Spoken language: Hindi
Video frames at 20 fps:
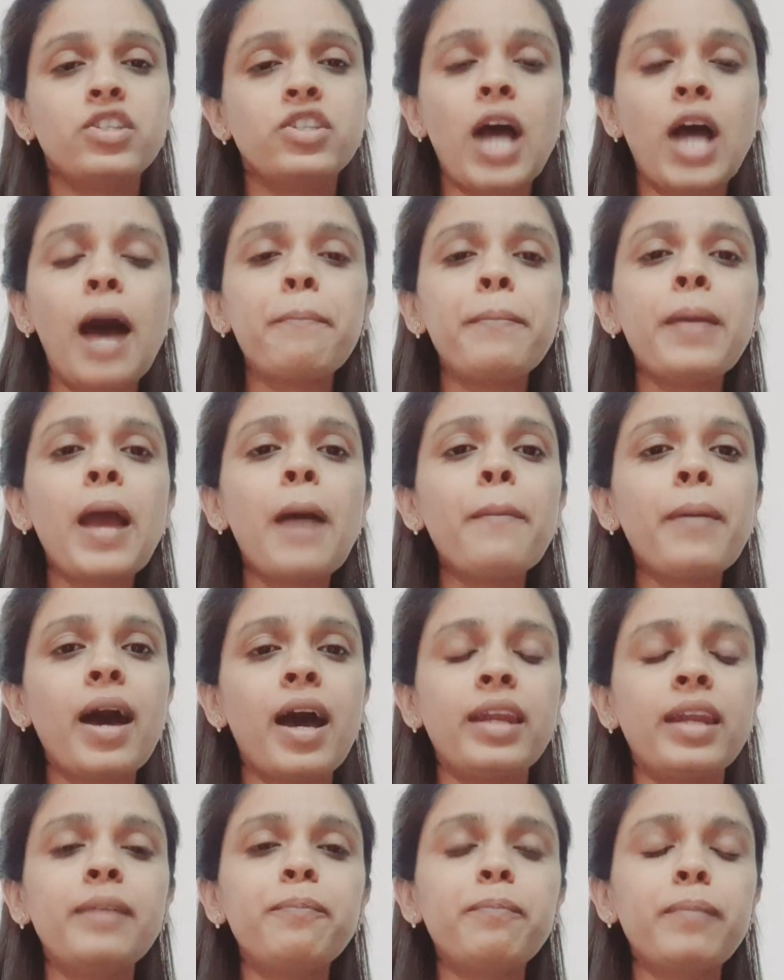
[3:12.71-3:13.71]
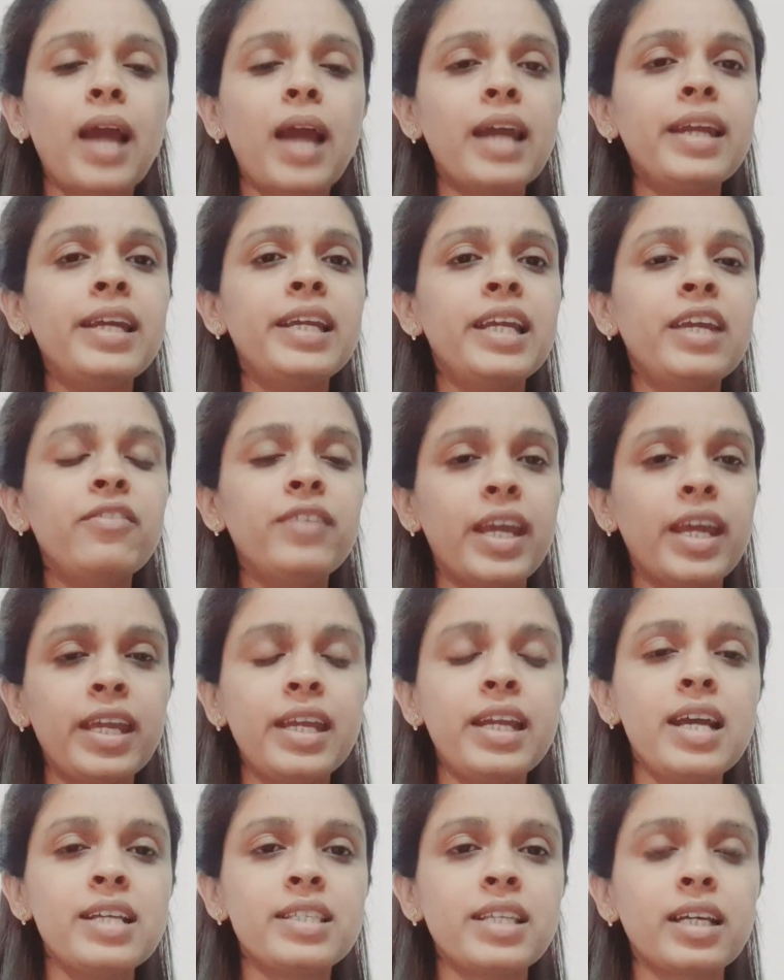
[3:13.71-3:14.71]
जहाँ पे आप अनप्लान लीव
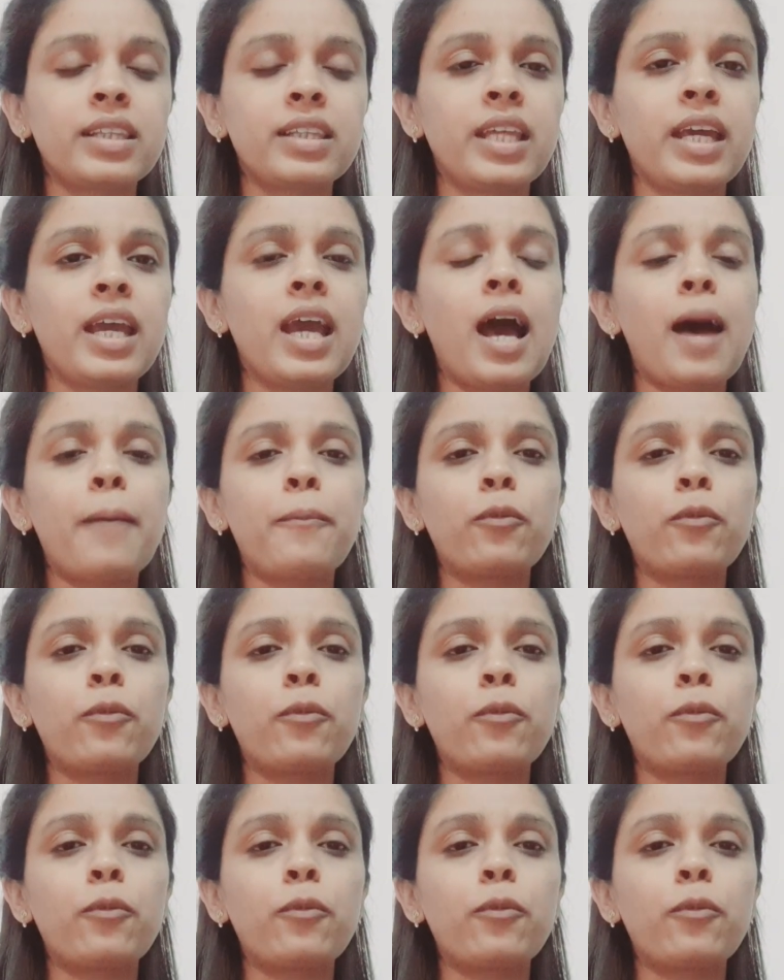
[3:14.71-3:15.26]
नहीं ले सकते हैं